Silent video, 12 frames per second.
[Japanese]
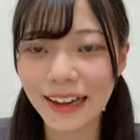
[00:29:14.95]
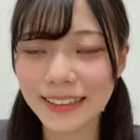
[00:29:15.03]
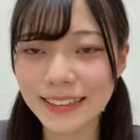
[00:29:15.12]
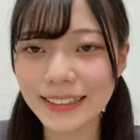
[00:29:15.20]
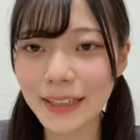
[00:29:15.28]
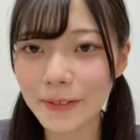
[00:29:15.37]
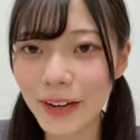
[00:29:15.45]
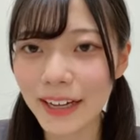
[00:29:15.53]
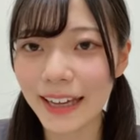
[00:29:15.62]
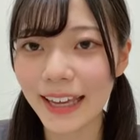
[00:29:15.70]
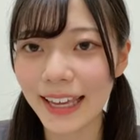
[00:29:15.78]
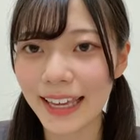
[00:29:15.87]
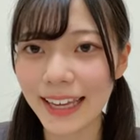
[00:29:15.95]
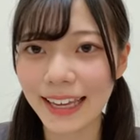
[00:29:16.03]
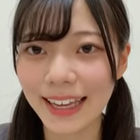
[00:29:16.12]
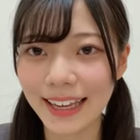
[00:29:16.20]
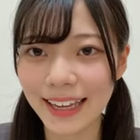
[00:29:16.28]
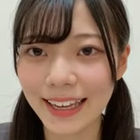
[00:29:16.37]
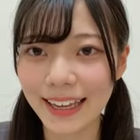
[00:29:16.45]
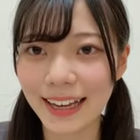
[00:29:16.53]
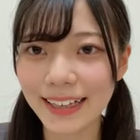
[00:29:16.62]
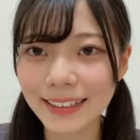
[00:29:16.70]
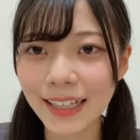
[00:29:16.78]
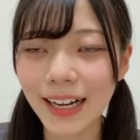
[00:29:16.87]
明日は、えー、
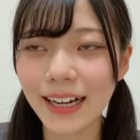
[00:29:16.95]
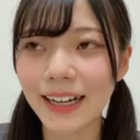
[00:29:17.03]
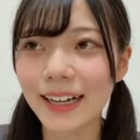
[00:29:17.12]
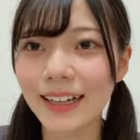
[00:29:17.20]
朝